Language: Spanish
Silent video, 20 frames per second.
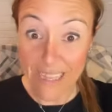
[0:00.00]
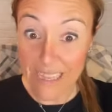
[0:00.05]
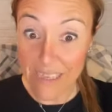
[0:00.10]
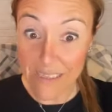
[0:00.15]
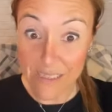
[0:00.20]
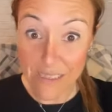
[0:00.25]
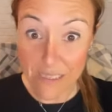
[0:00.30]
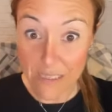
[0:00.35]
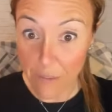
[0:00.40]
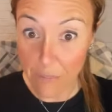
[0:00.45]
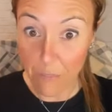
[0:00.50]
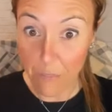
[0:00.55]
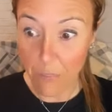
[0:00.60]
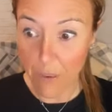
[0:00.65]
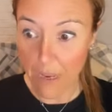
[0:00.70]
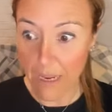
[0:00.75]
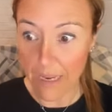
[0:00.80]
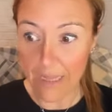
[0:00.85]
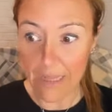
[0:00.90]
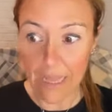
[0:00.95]
tan
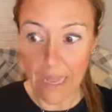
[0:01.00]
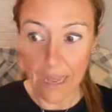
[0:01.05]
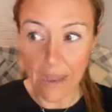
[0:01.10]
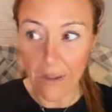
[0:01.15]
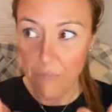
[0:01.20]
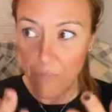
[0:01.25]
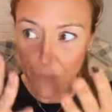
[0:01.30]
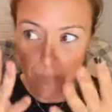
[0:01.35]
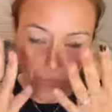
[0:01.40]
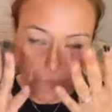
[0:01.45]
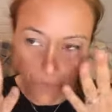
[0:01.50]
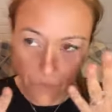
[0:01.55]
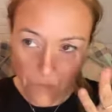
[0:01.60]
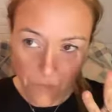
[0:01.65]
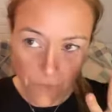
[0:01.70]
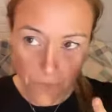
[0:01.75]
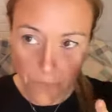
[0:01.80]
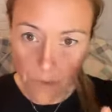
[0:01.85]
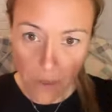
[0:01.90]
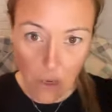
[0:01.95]
simple y
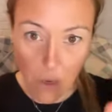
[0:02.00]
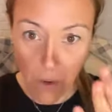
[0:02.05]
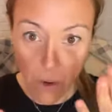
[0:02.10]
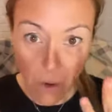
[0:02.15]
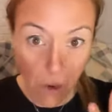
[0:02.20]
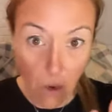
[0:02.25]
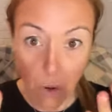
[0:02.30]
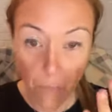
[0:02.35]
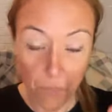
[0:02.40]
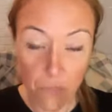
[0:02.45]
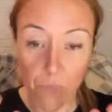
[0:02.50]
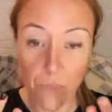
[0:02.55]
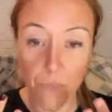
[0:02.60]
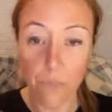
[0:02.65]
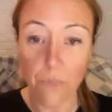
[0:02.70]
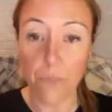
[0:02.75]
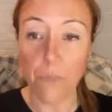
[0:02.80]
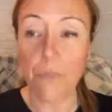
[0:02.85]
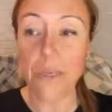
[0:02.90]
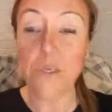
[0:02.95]
tan
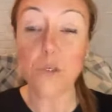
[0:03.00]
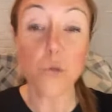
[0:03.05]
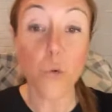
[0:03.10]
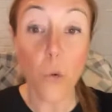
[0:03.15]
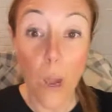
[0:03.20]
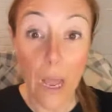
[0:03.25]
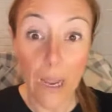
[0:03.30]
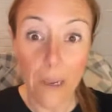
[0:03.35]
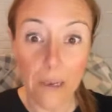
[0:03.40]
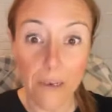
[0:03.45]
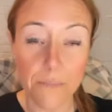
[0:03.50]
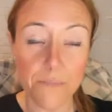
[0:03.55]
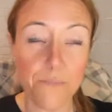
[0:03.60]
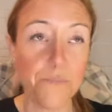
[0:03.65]
mm, visual,